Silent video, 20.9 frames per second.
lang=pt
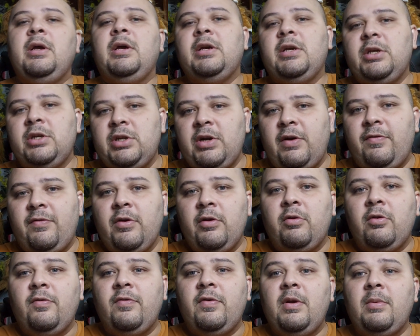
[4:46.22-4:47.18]
que já foi
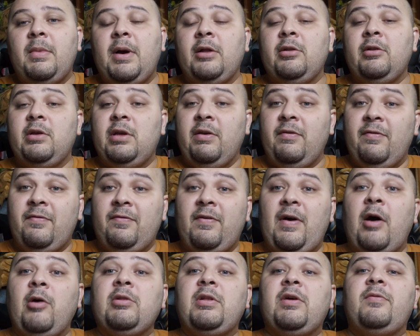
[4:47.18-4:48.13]
confirmado e que
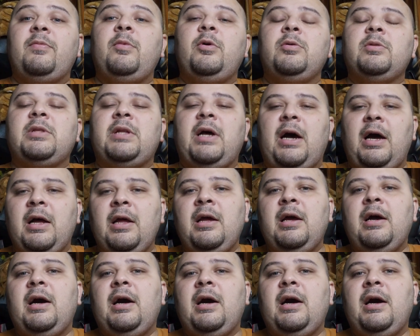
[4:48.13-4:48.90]
falta montar